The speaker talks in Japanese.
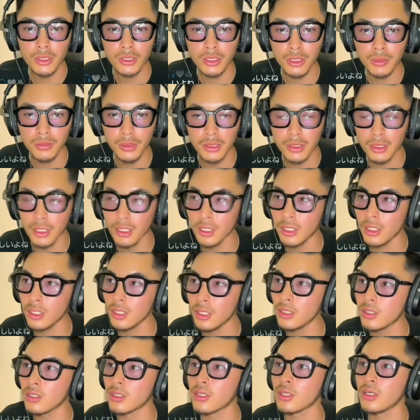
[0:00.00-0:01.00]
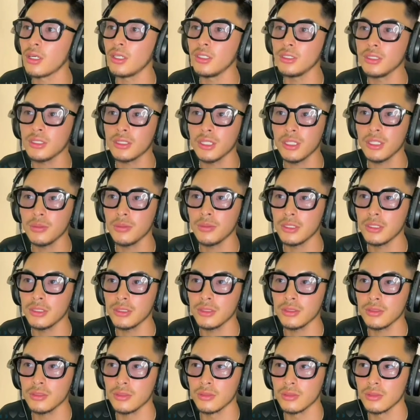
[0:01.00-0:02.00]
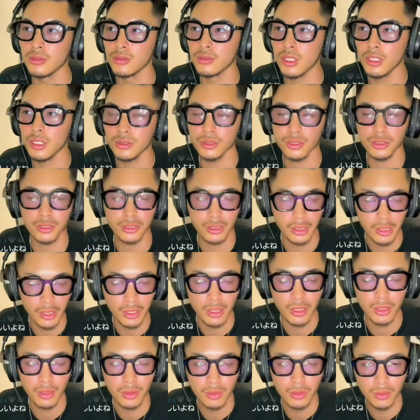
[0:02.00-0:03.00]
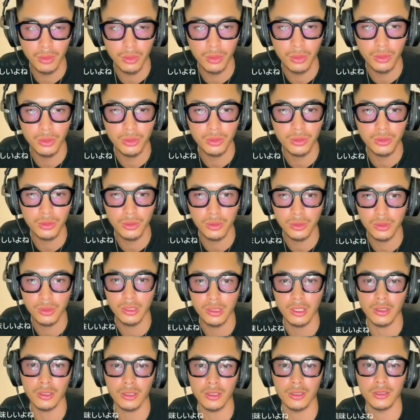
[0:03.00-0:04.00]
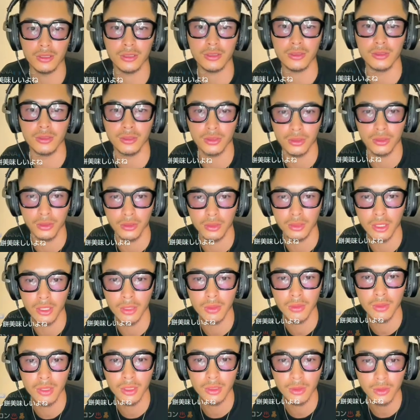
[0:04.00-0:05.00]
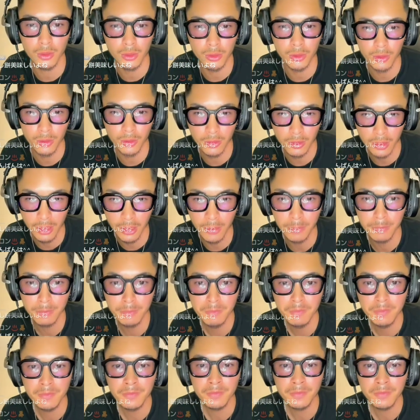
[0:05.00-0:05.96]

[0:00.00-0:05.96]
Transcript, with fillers: めちゃめちゃ関西弁なくして標準語になったりするんですよ電話の時とか